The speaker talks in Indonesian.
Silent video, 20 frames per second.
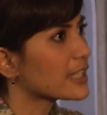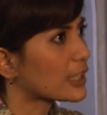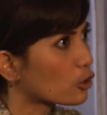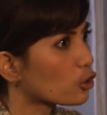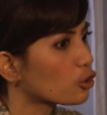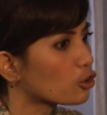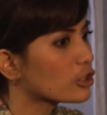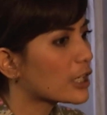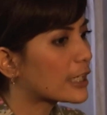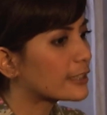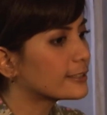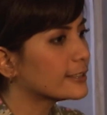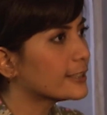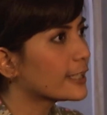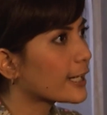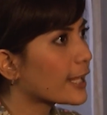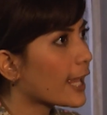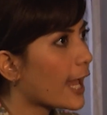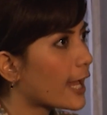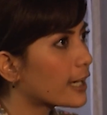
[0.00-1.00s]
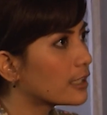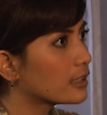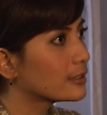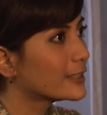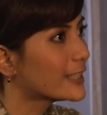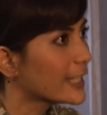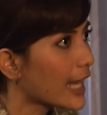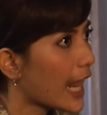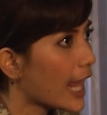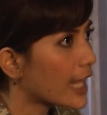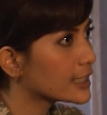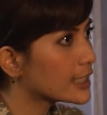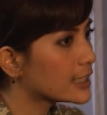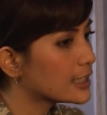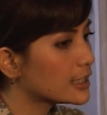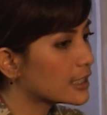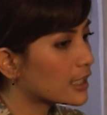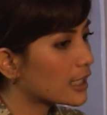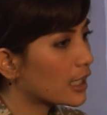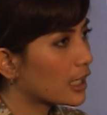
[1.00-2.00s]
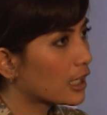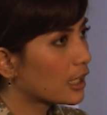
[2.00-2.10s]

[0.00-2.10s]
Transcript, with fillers: Pak tuh jalan sendirian. Gila jadinya.